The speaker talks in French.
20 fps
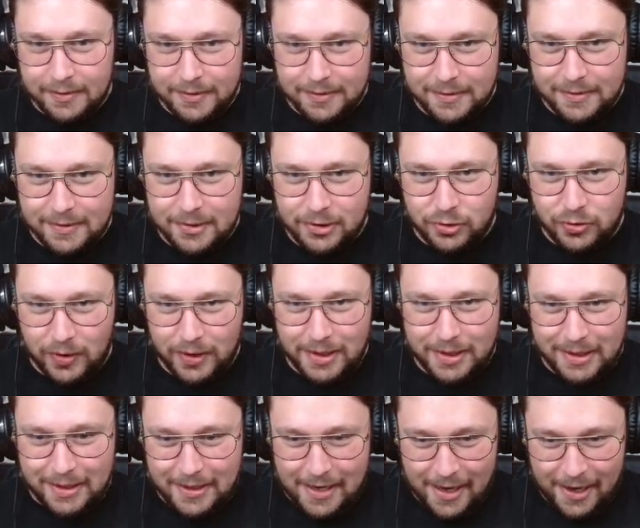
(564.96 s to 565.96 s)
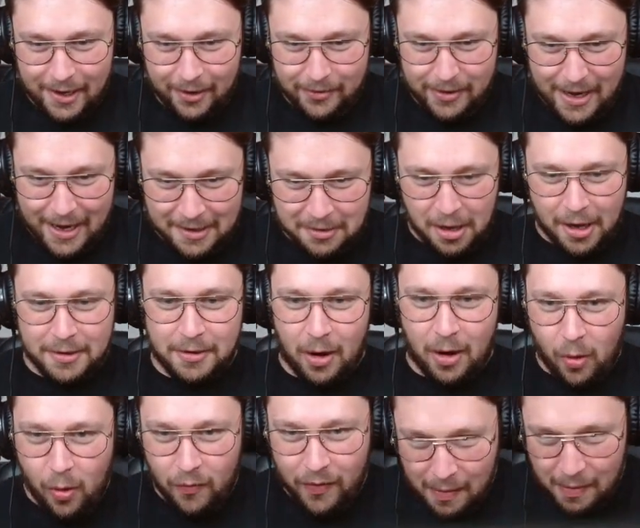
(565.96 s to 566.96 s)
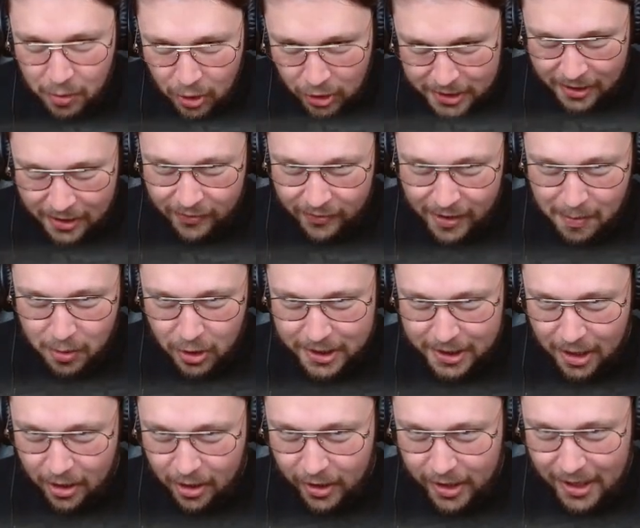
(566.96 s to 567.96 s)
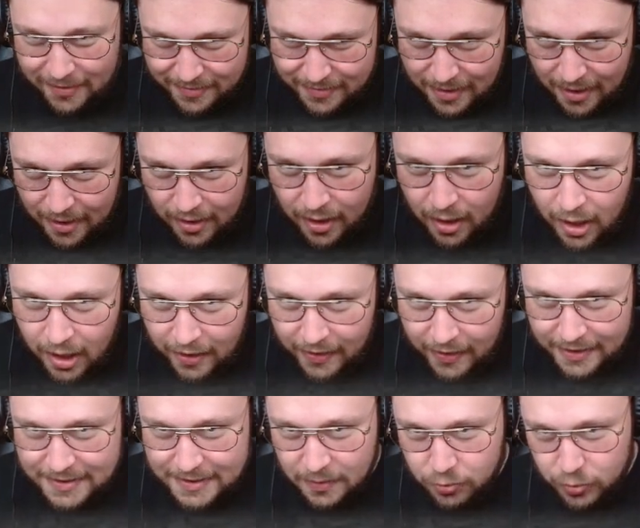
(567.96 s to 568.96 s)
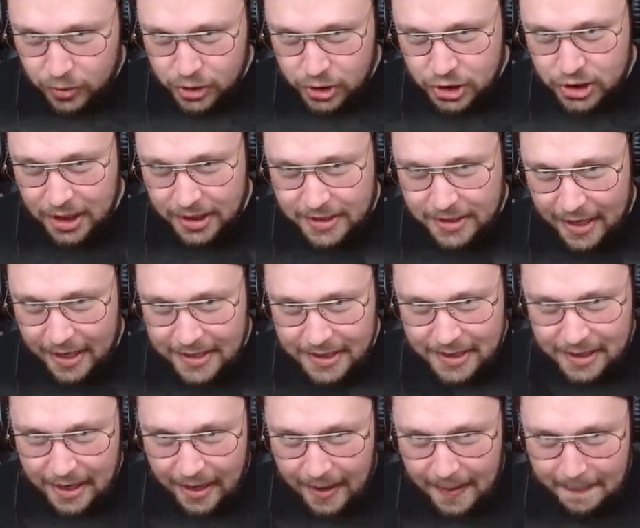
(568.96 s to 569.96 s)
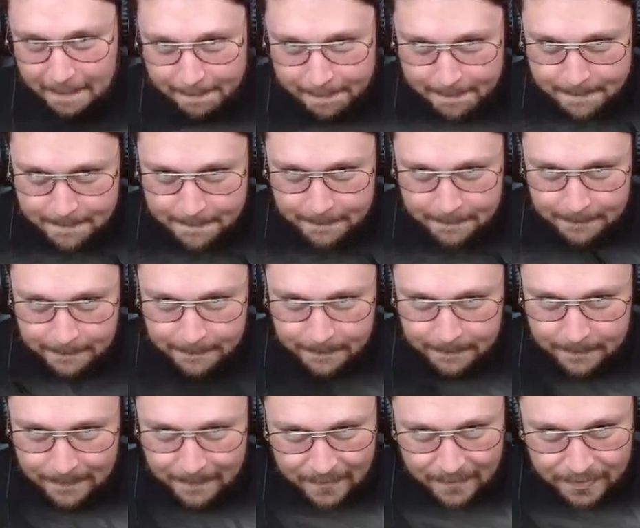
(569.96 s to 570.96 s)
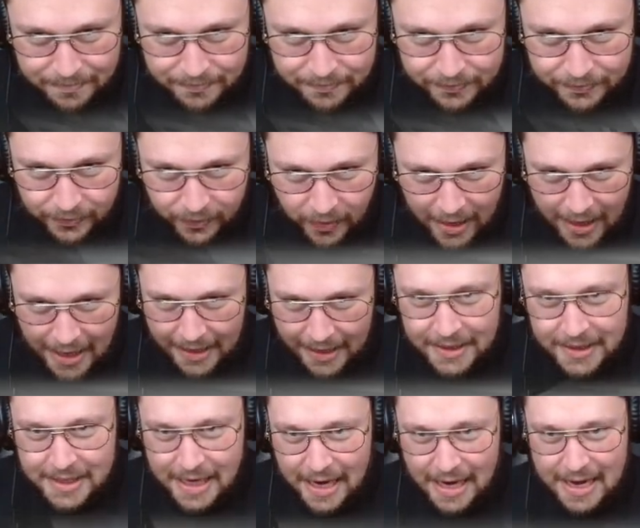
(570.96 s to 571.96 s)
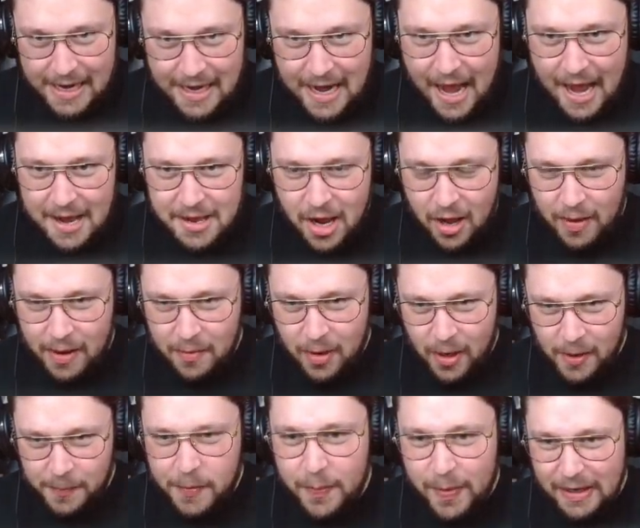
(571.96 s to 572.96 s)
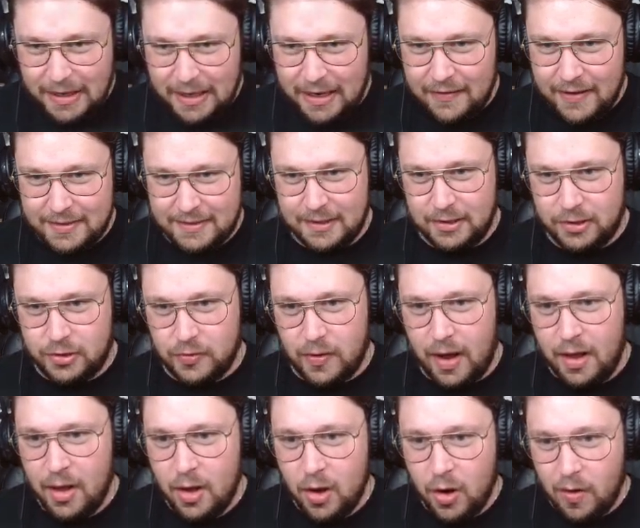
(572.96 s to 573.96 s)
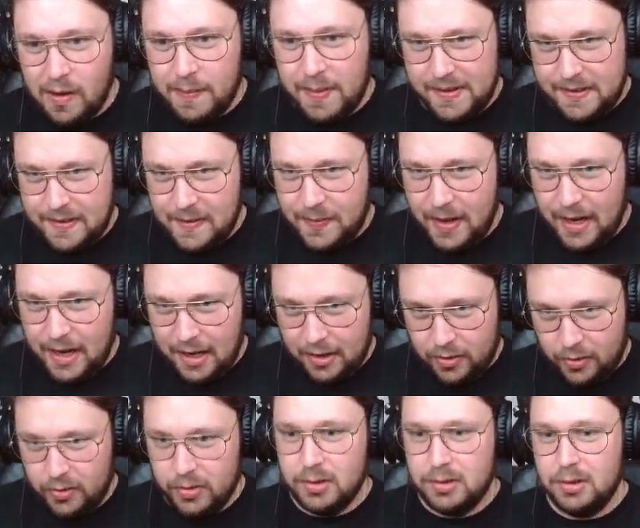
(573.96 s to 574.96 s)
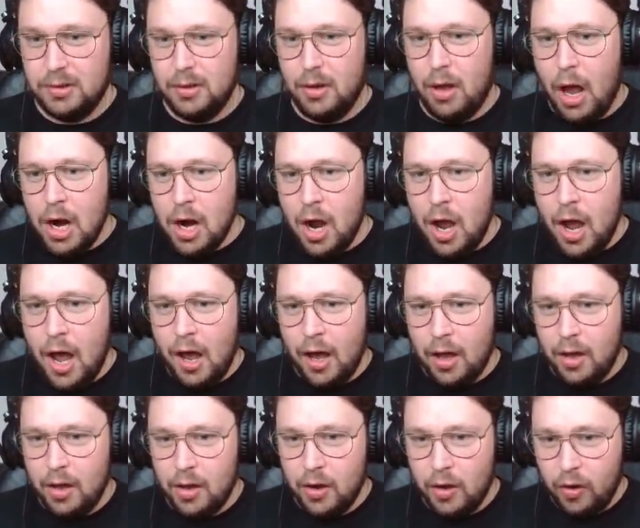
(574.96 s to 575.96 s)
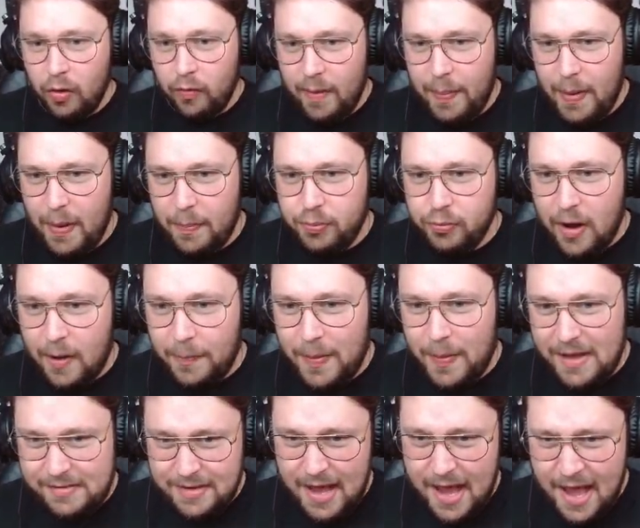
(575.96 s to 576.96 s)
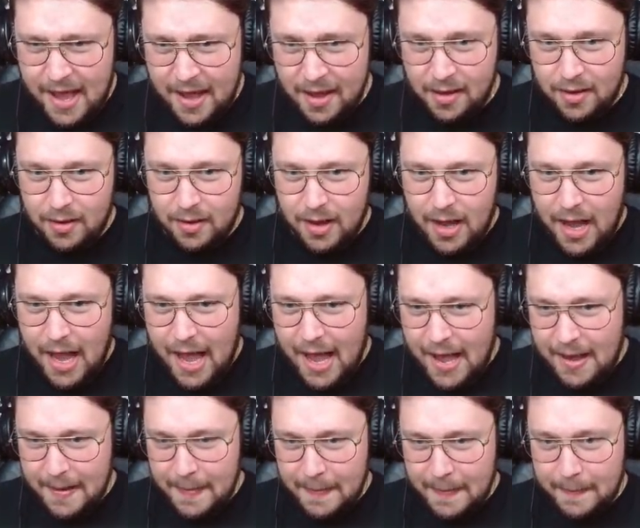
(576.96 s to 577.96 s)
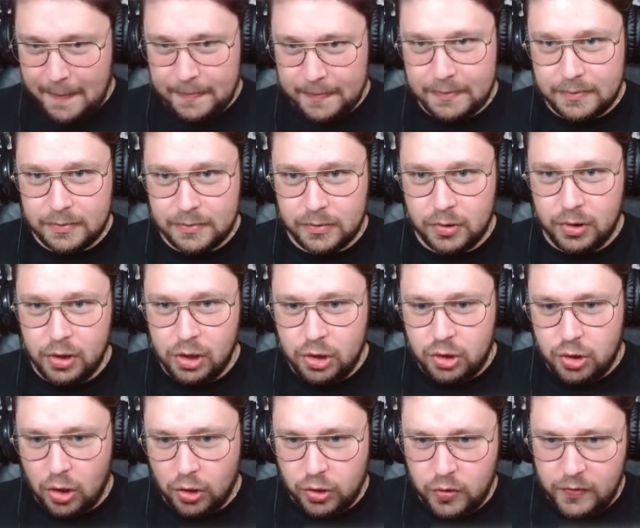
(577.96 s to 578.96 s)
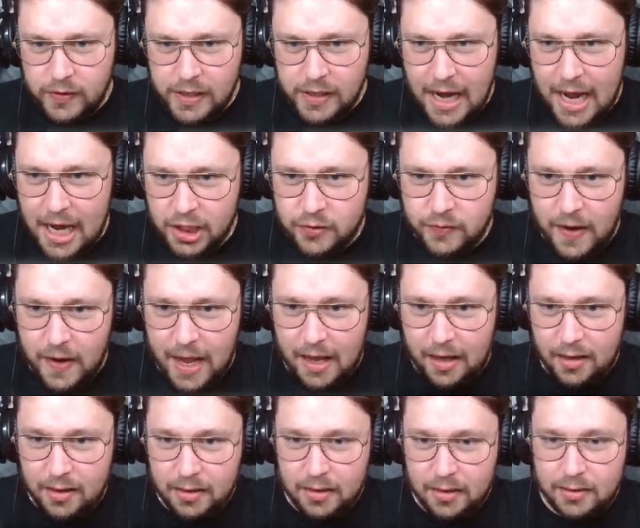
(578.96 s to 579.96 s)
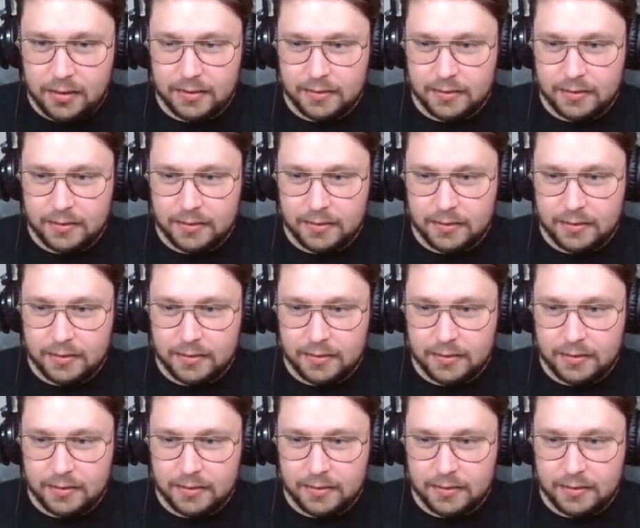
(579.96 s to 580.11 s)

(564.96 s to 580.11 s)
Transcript: Si, si, je crois qu'il est derrière lui. Attends, attends, on va le bloquer, on va le bloquer, regarde ça. Avec ces bruits chétaniques là. Voilà, nickel. Là, normalement, il peut pas traverser, tu vois. On va passer par là. Alors On va pas pouvoir passer Hein On coincé Idiot du village, va Avec sa